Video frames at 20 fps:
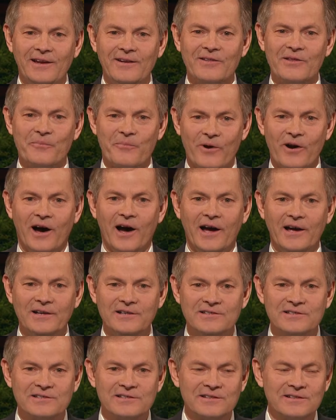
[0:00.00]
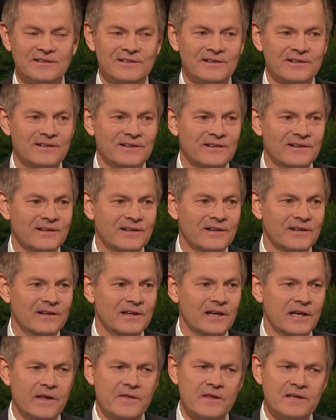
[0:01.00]
好叫你们得着奖
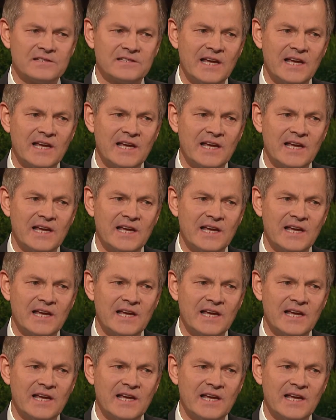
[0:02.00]
赏。